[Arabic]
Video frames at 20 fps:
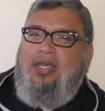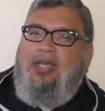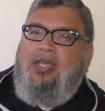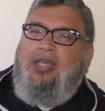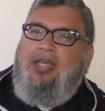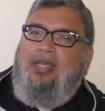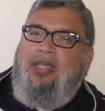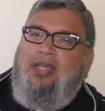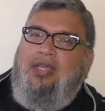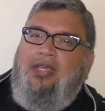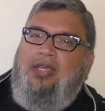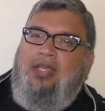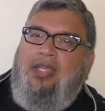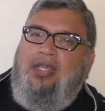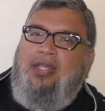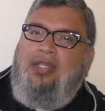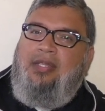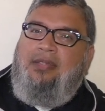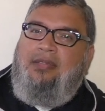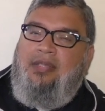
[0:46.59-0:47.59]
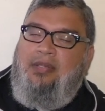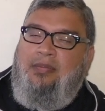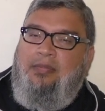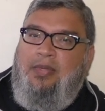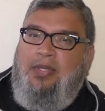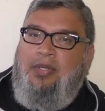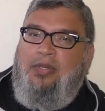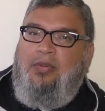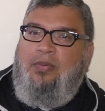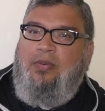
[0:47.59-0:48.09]
آه، يعني
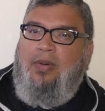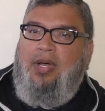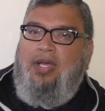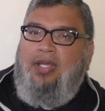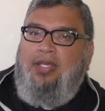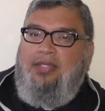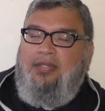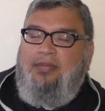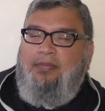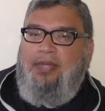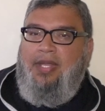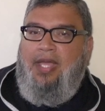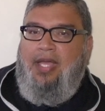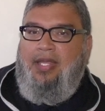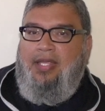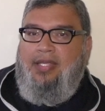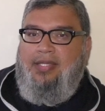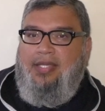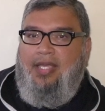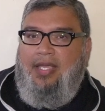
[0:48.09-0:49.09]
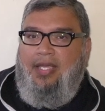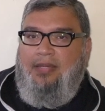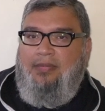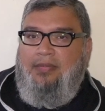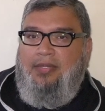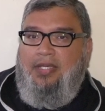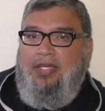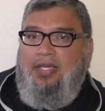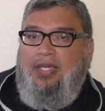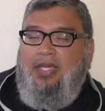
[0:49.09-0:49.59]
ذنبا وإثما على
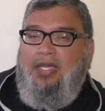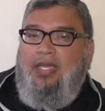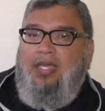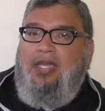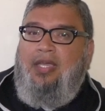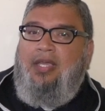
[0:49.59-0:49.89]
صاحبه